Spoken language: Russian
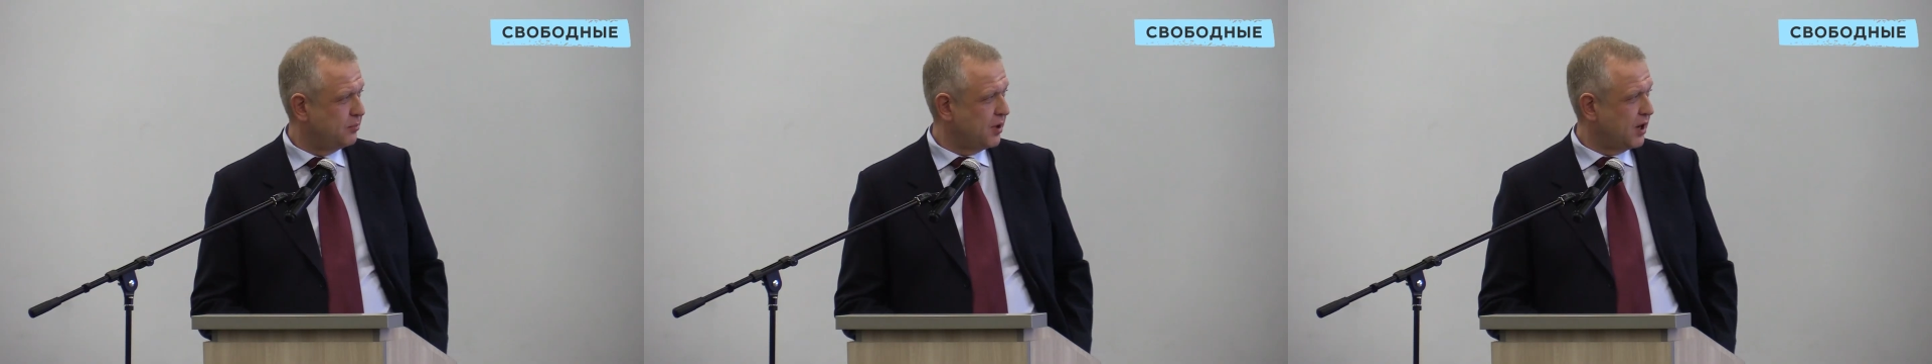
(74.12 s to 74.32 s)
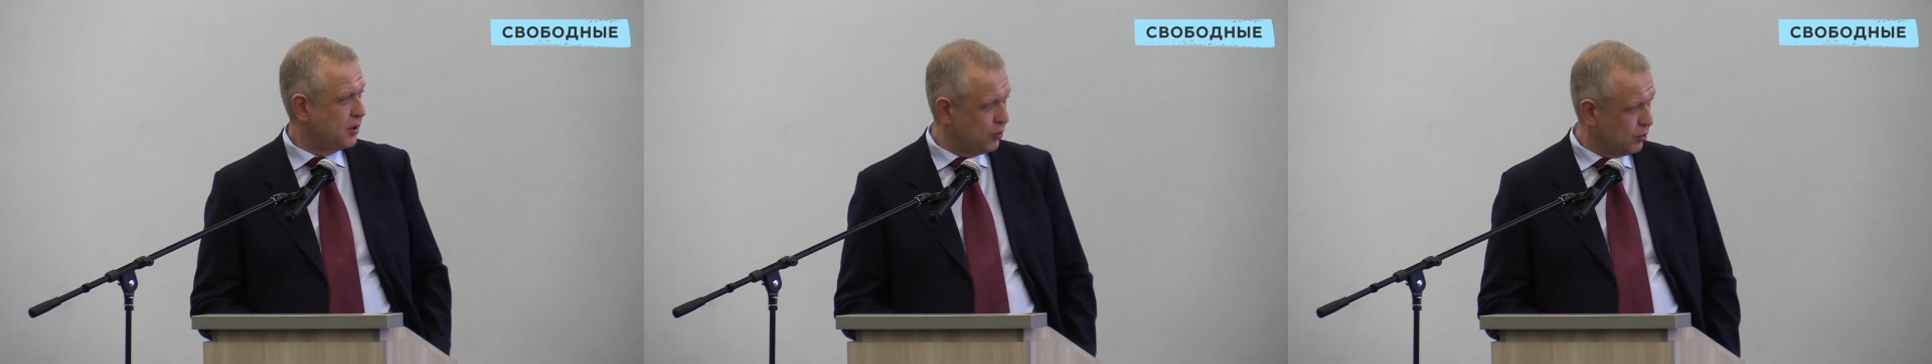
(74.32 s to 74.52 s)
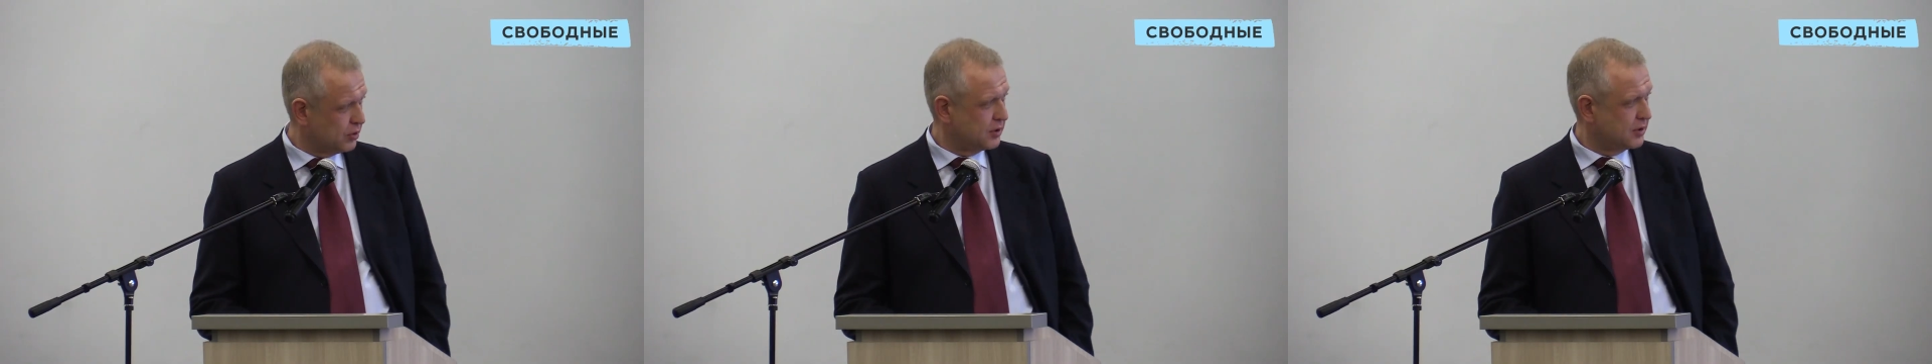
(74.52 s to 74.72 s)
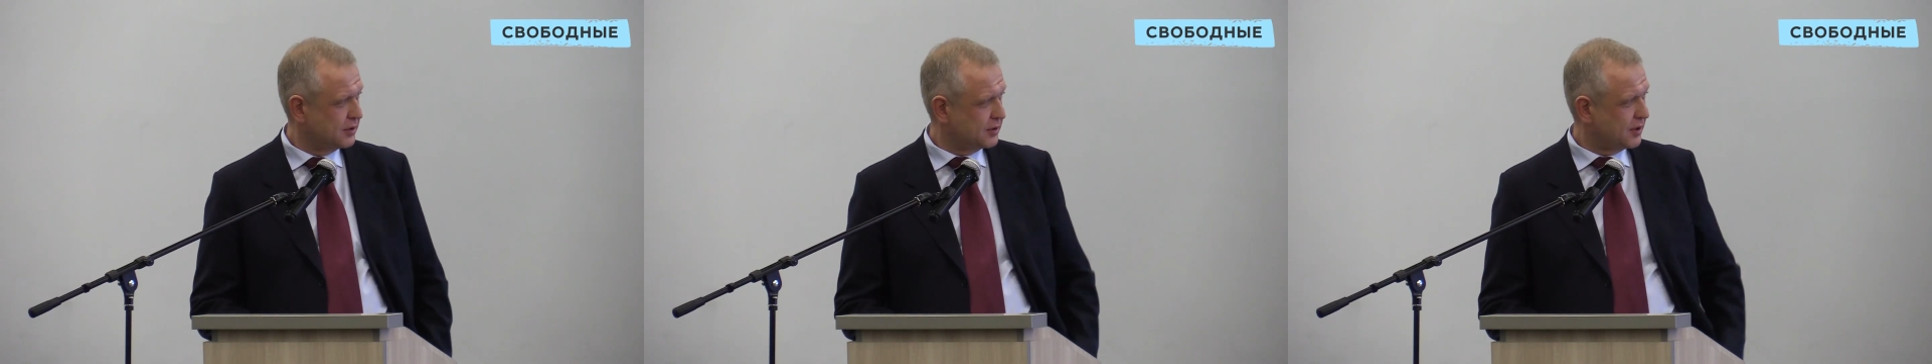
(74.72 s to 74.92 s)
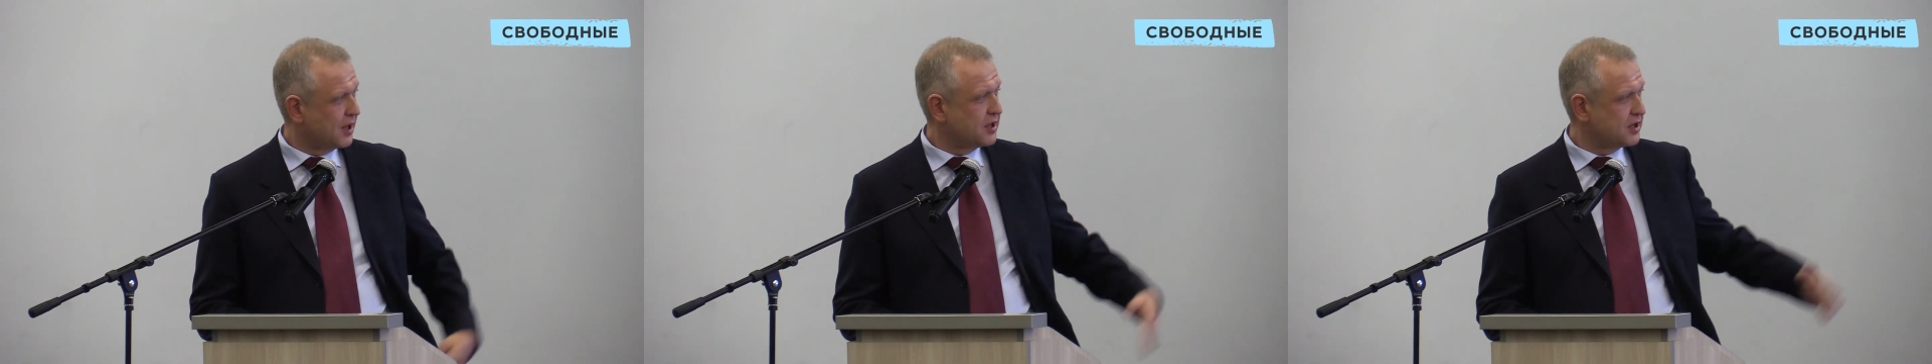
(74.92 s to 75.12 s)
полет,
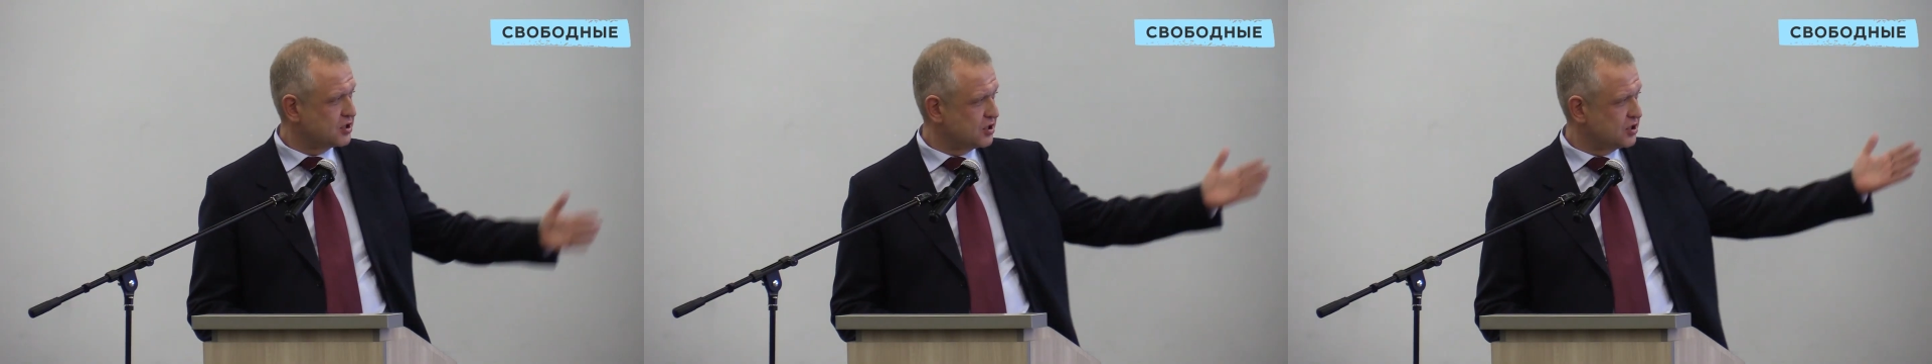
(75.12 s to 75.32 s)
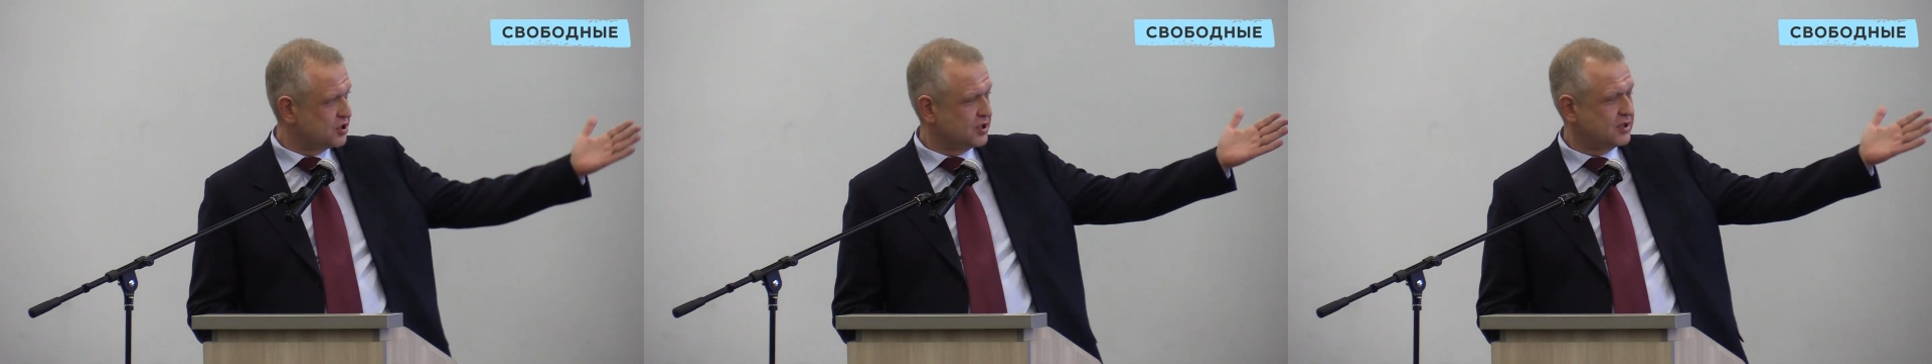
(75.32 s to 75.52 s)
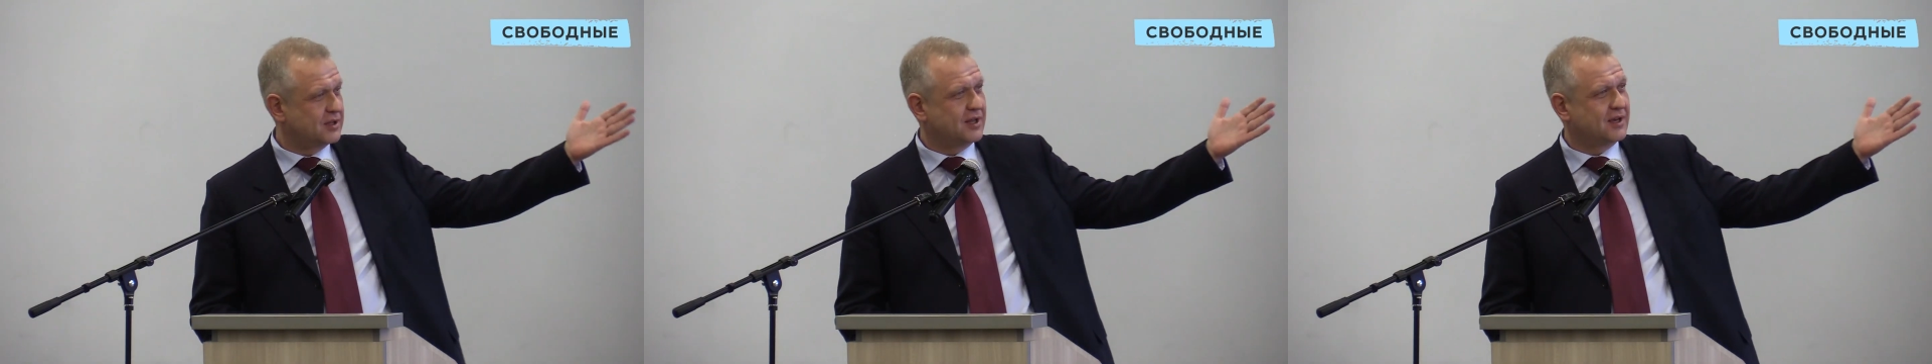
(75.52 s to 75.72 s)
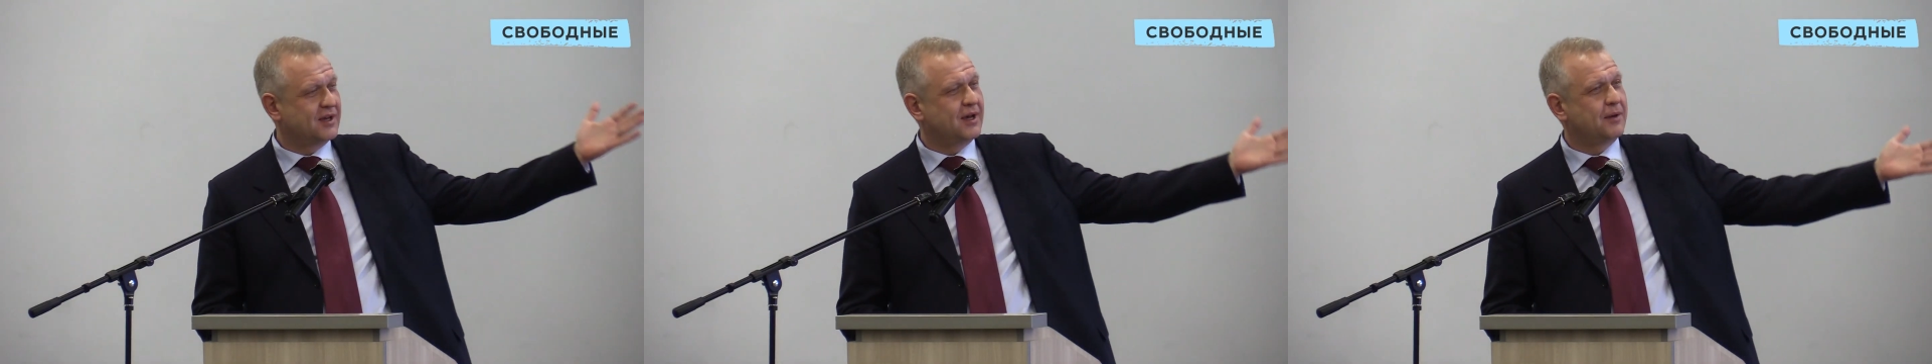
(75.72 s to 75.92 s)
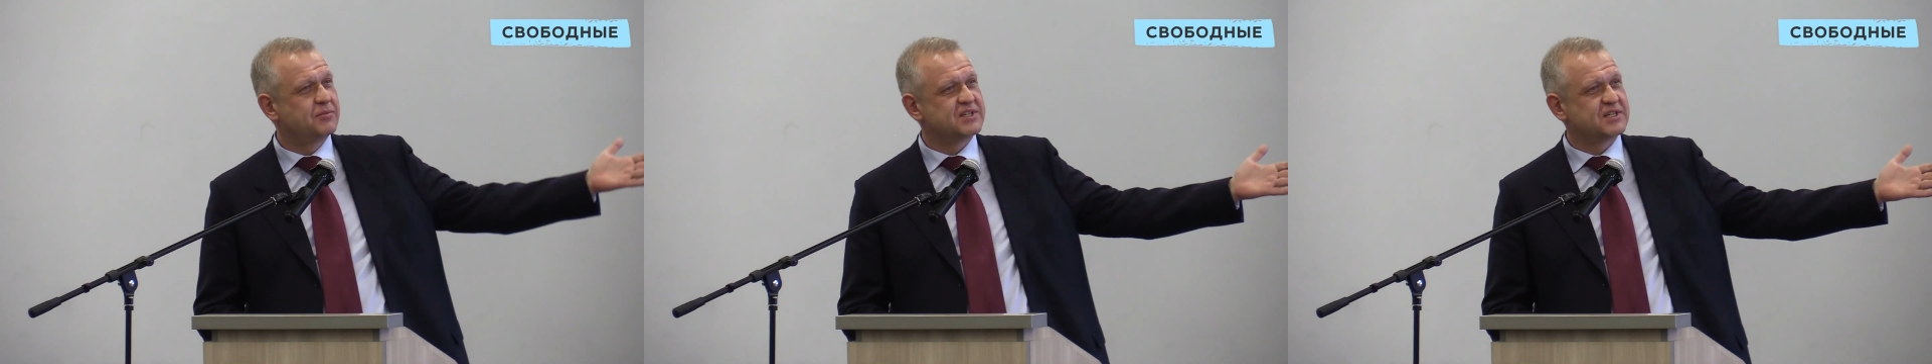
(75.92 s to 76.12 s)
конечно же,
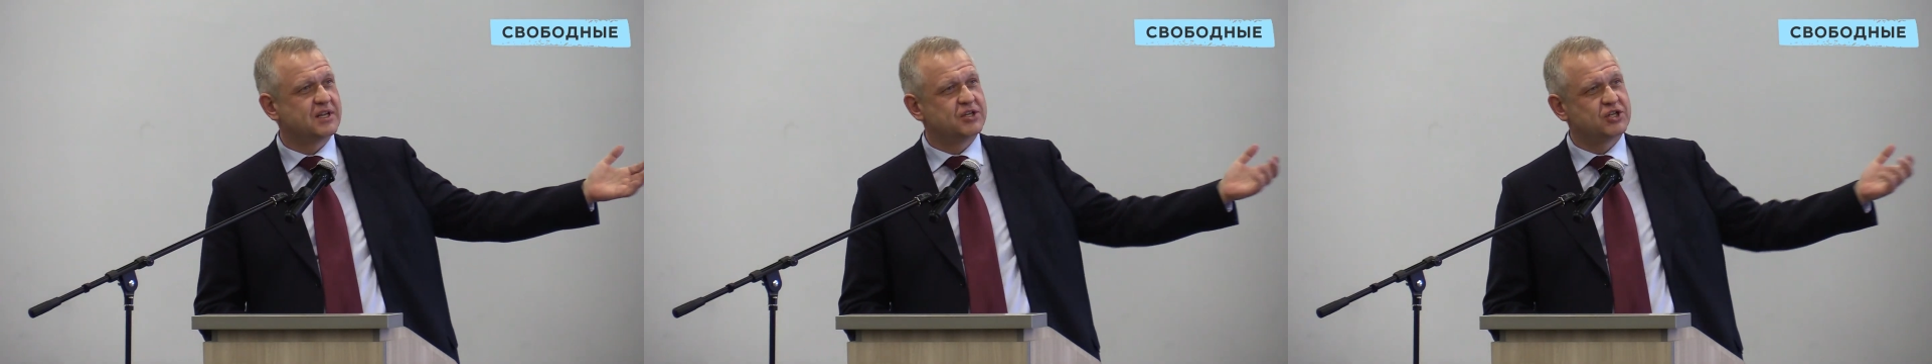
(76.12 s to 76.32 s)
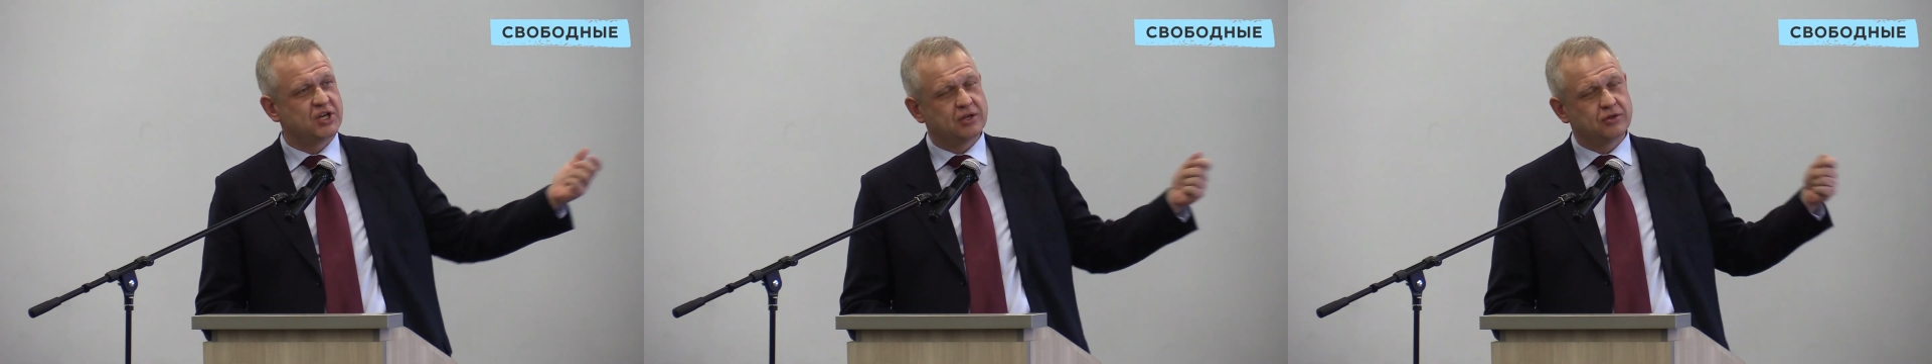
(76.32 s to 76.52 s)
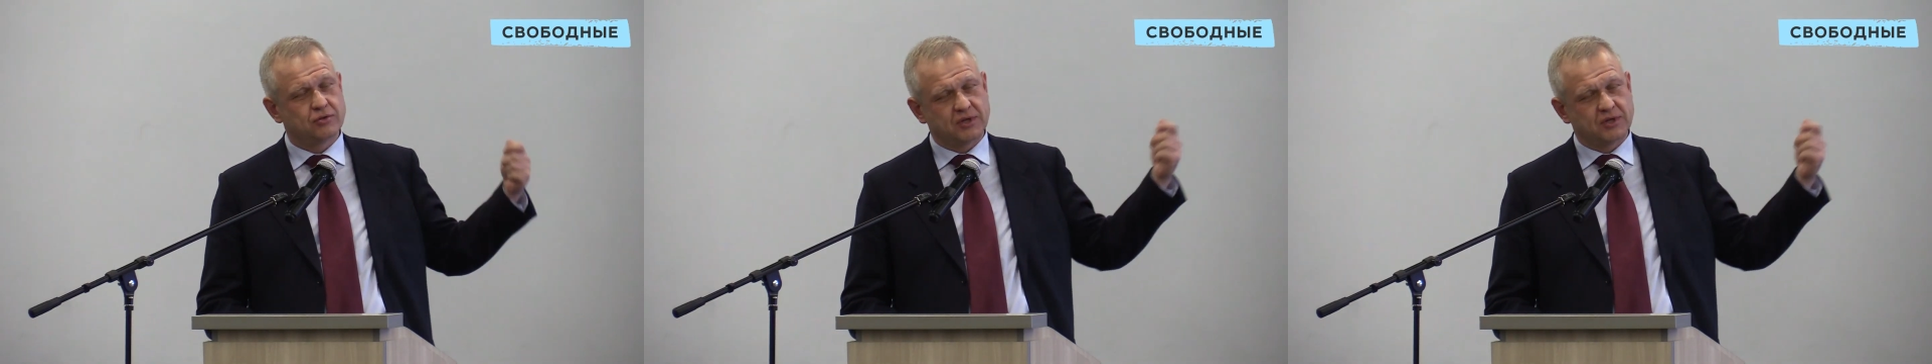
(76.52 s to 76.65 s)
это обозначает,